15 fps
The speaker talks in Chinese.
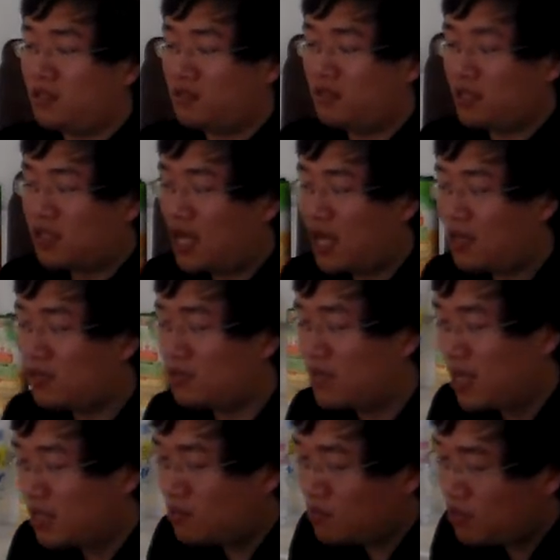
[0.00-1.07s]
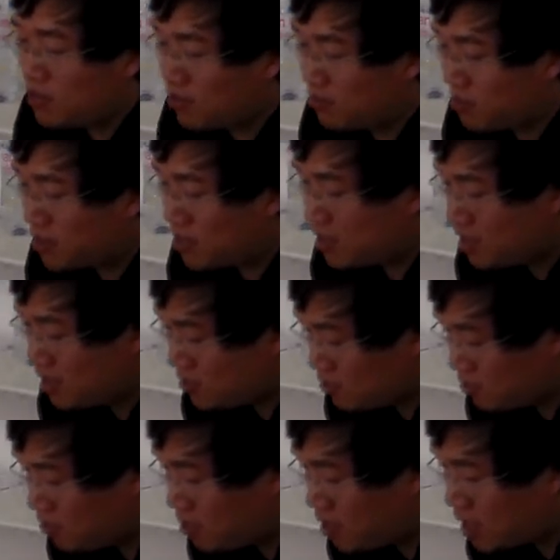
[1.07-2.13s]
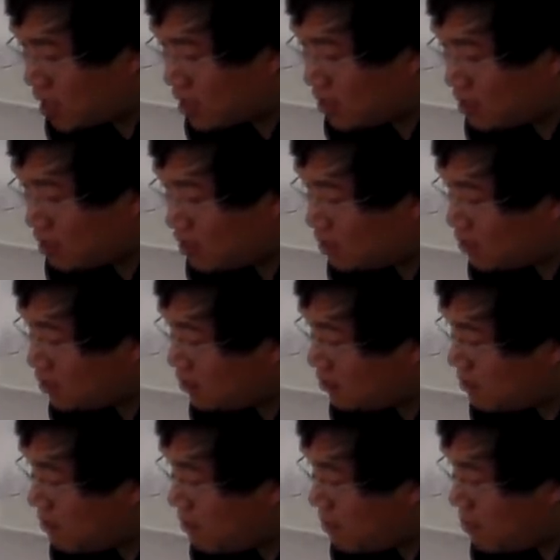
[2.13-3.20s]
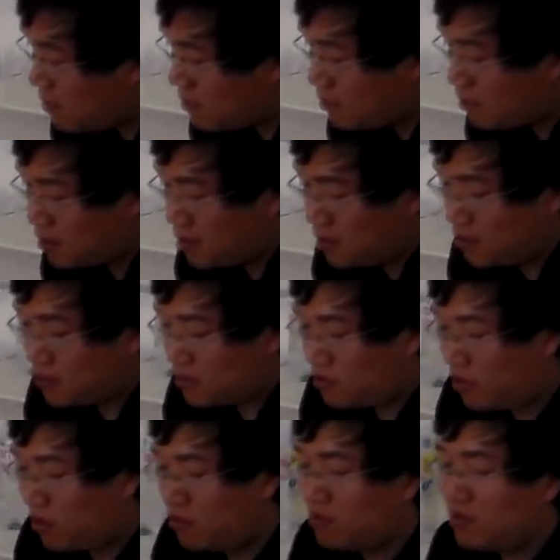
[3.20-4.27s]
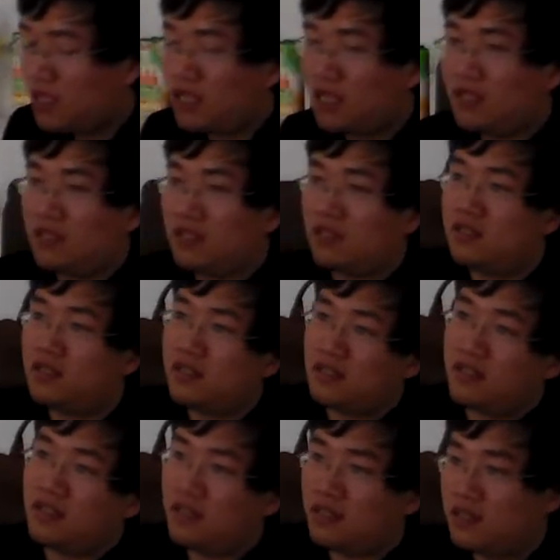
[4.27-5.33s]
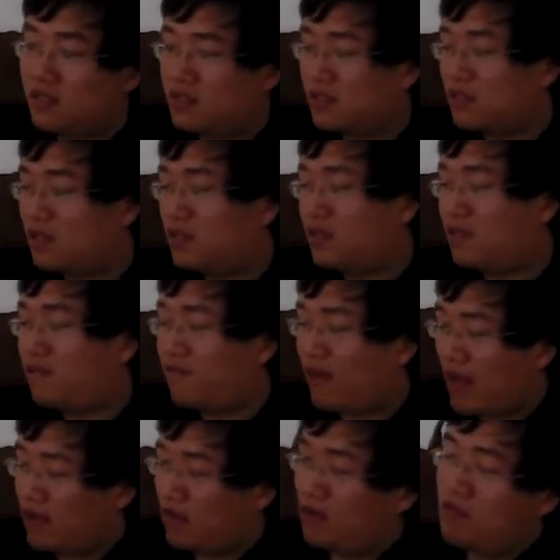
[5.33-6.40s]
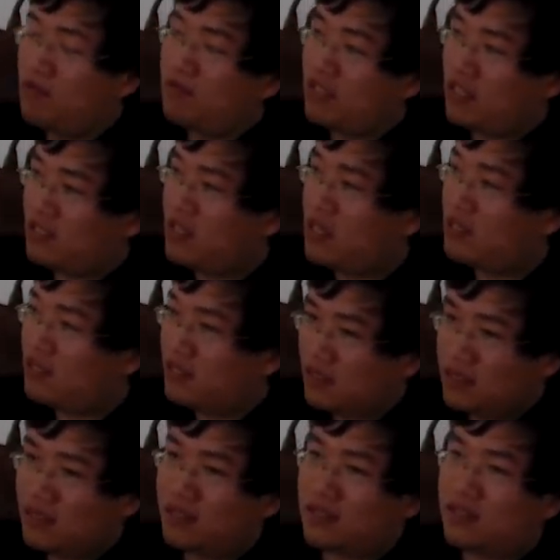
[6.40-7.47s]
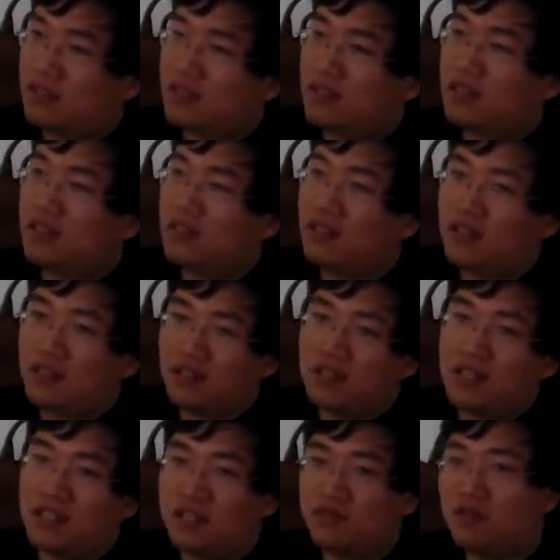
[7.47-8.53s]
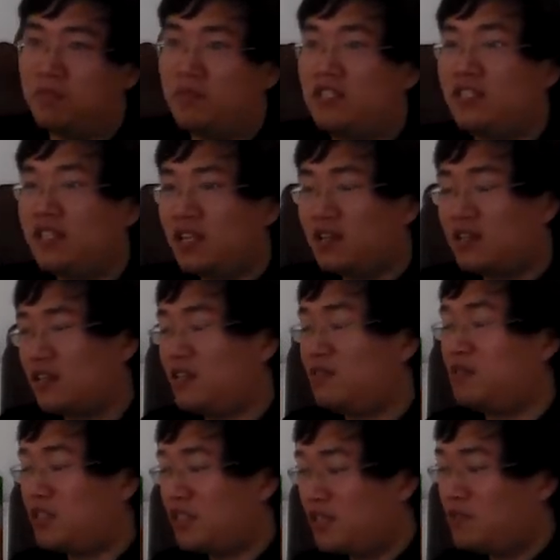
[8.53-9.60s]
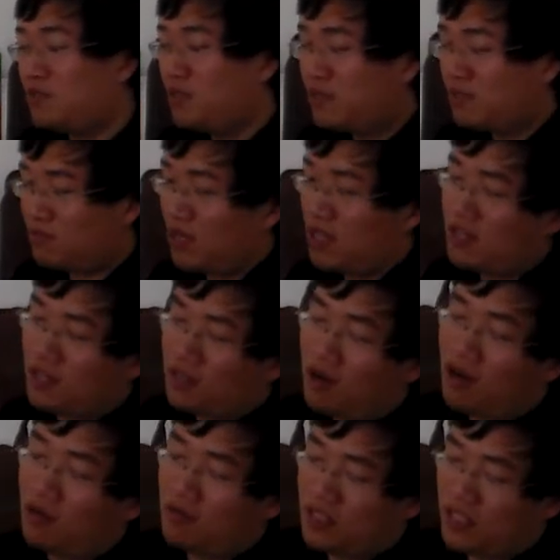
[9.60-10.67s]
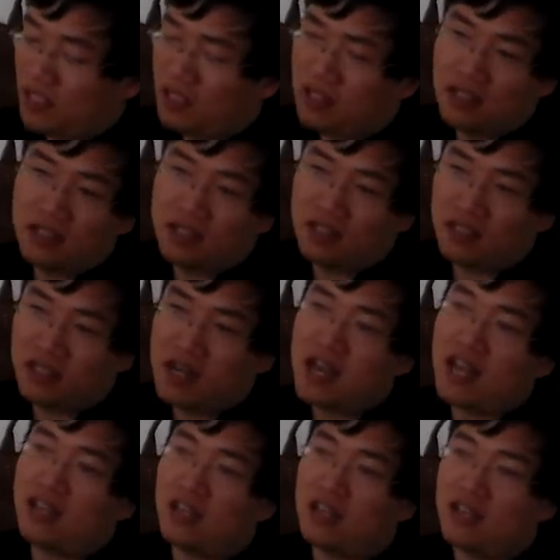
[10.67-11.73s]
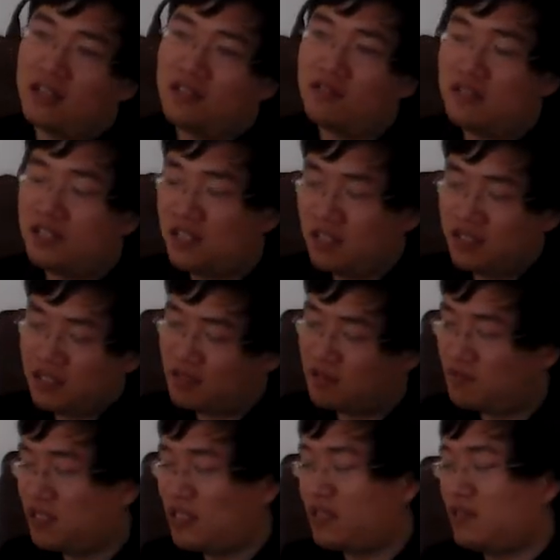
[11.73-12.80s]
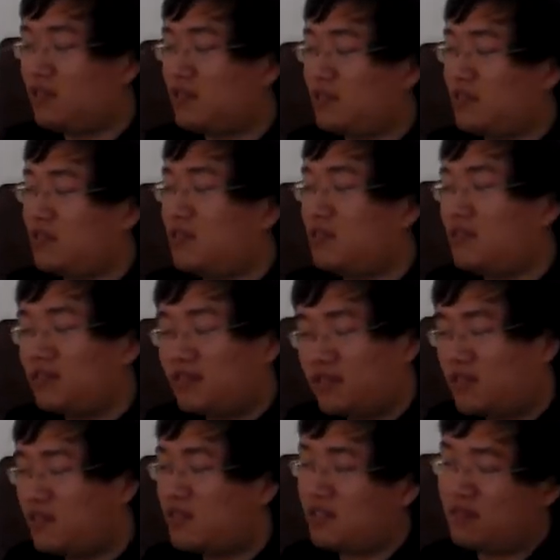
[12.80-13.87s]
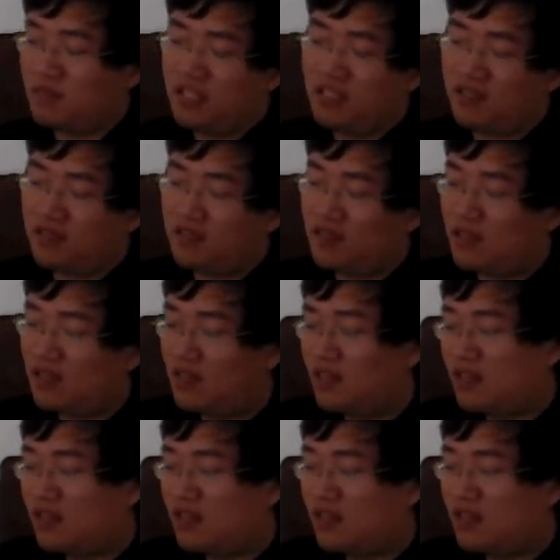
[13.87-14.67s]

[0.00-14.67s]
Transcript: 所以他他最有名的那句话：“穷理以治其知，反躬以见其实。”这也是我们今天可能我今天最主要的要讨论的一个一个概念，就是这个东西它到底是什么意思。